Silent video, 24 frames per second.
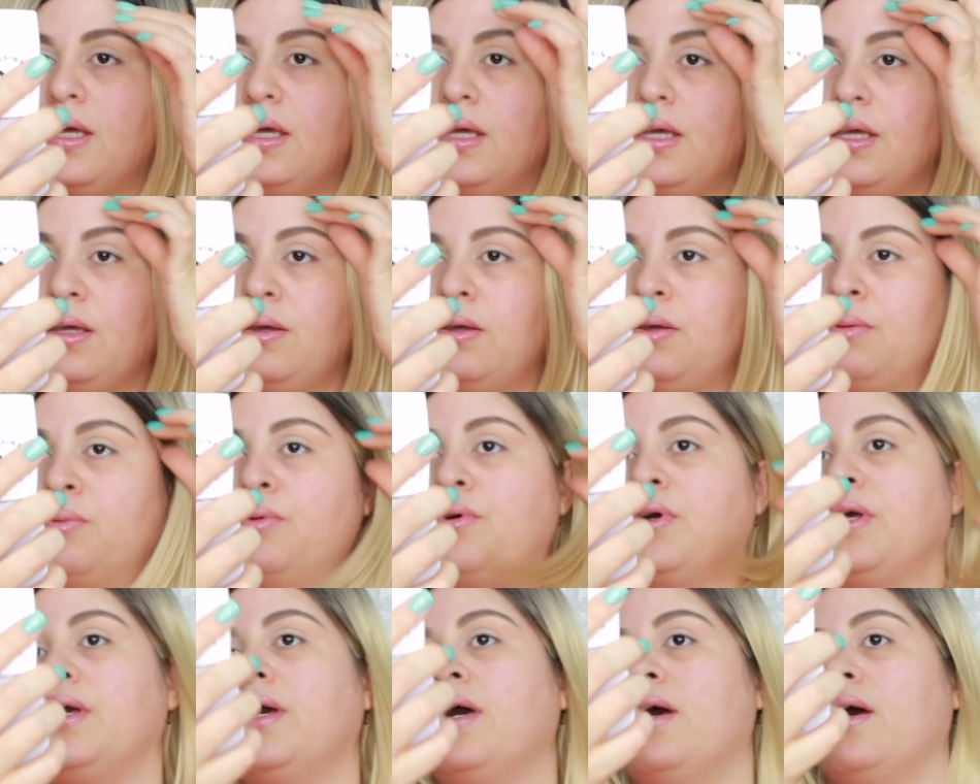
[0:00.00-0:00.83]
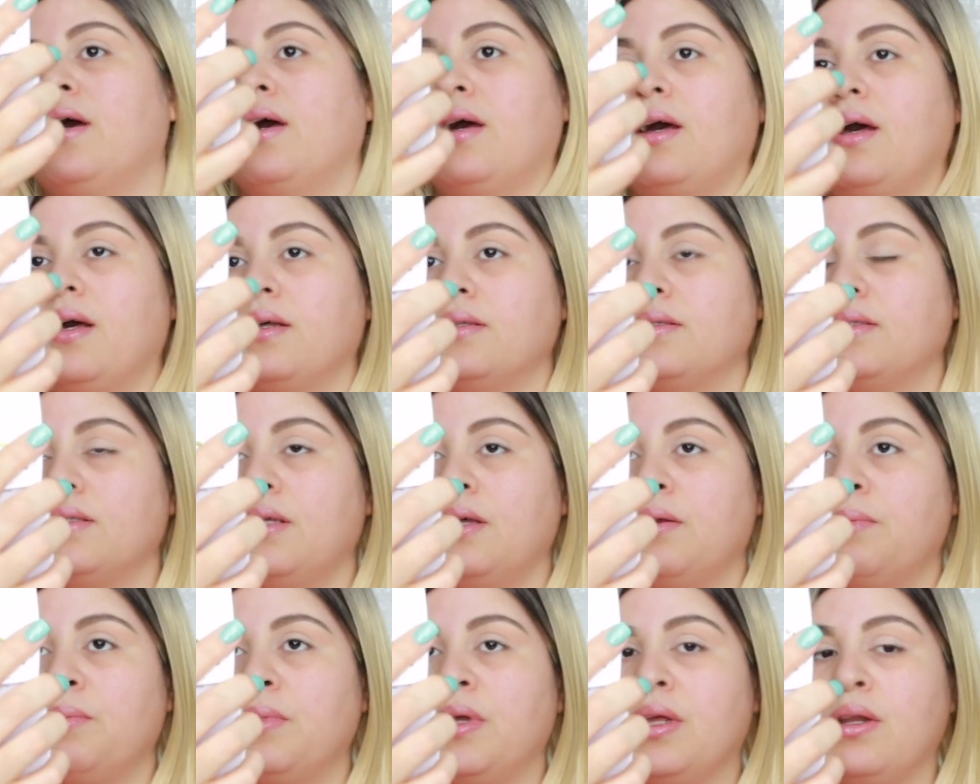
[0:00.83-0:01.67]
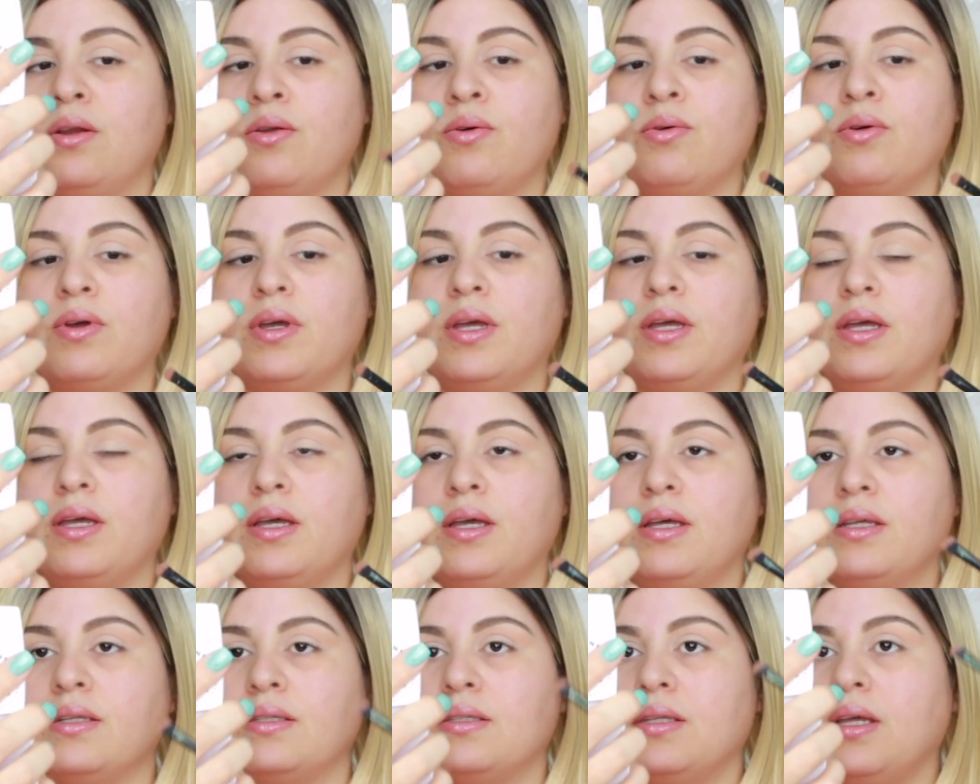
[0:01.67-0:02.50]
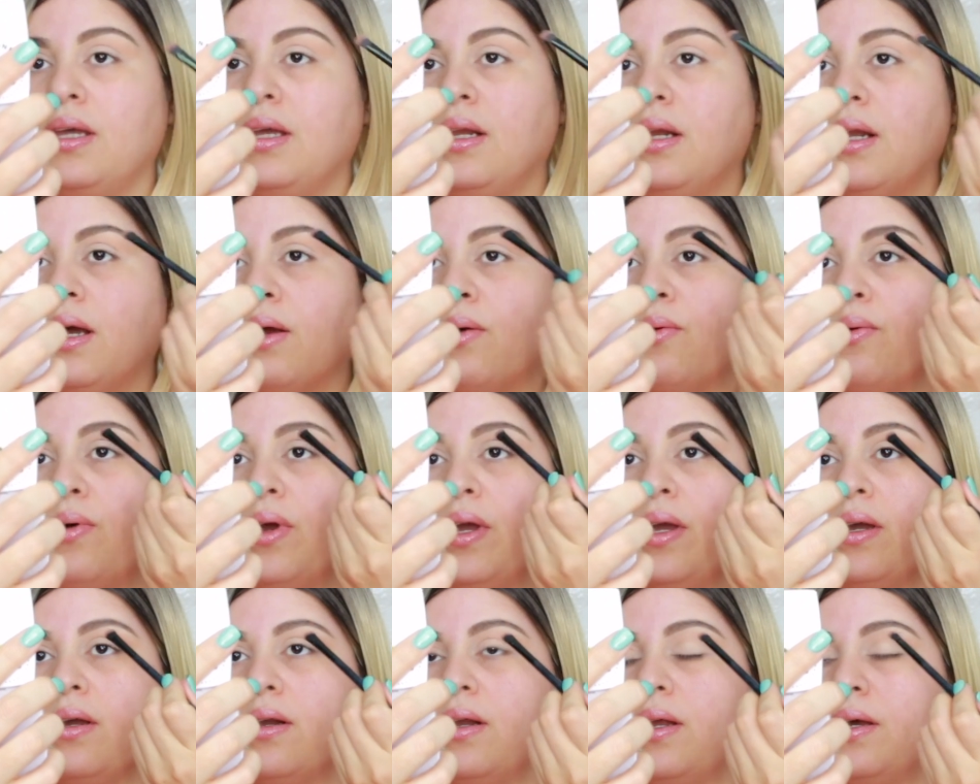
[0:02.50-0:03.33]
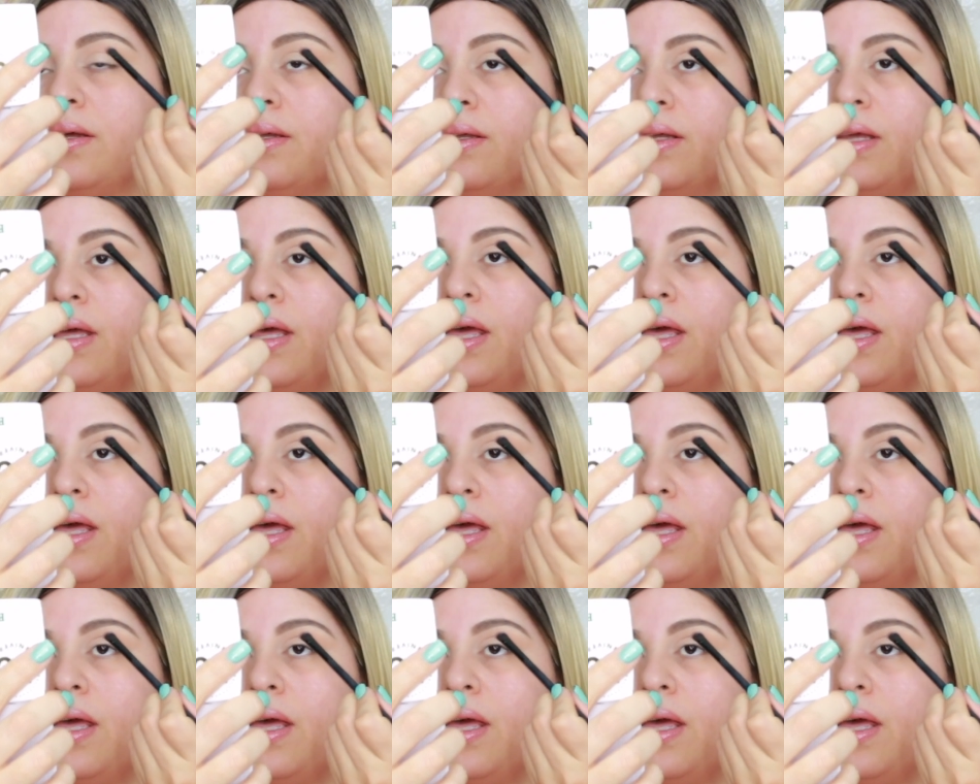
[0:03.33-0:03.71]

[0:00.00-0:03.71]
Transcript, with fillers: y voy a hacerme lo que es en la cuencla